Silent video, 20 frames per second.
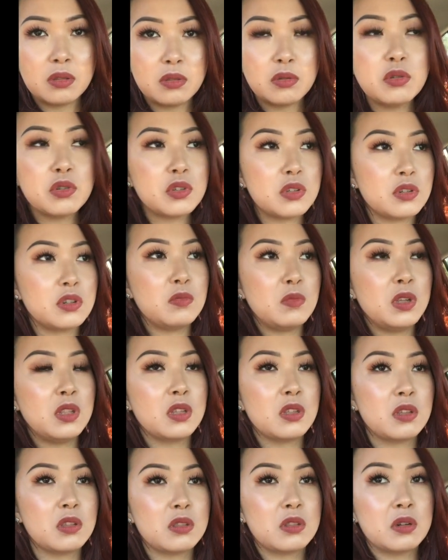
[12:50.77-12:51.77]
どうするみん
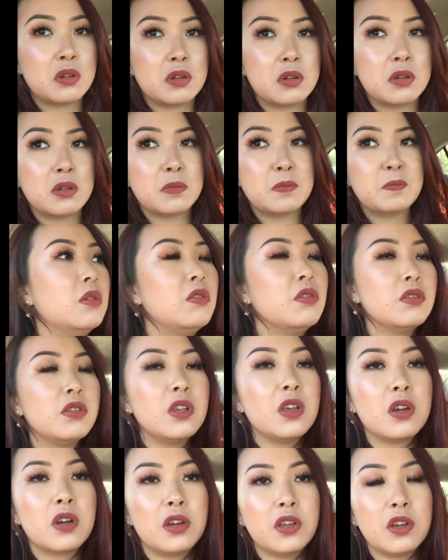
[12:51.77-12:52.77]
なだったら
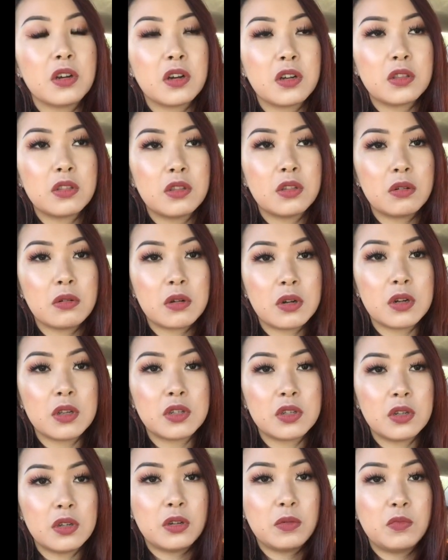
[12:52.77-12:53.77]
本人が嫌がってるか
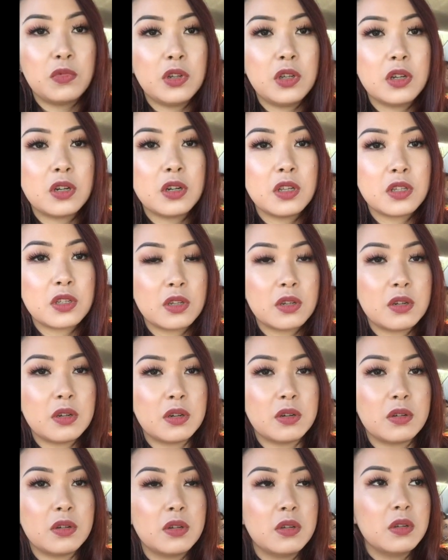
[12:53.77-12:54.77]
らさ無理やり
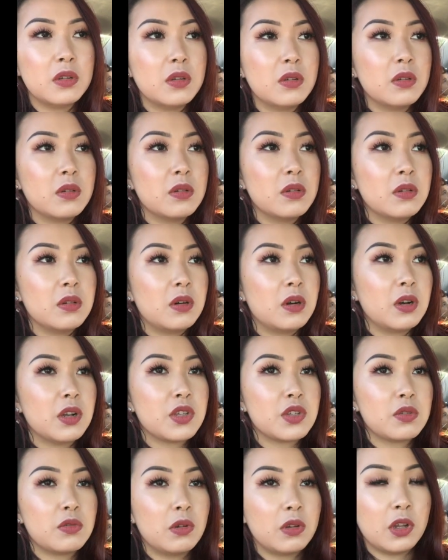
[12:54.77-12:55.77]
さあ
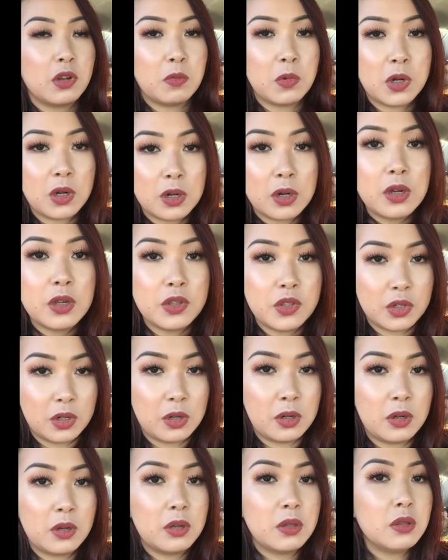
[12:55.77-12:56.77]
れするわけにもいかない
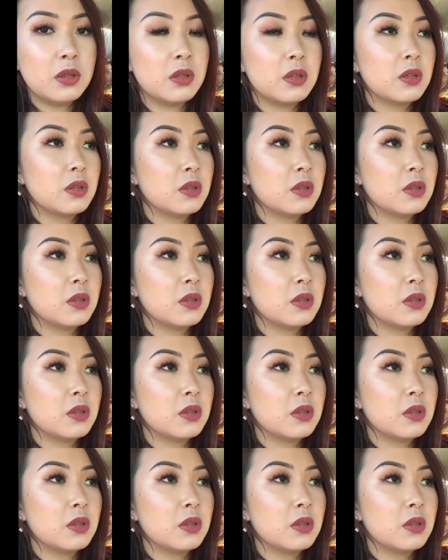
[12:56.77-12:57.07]
じゃん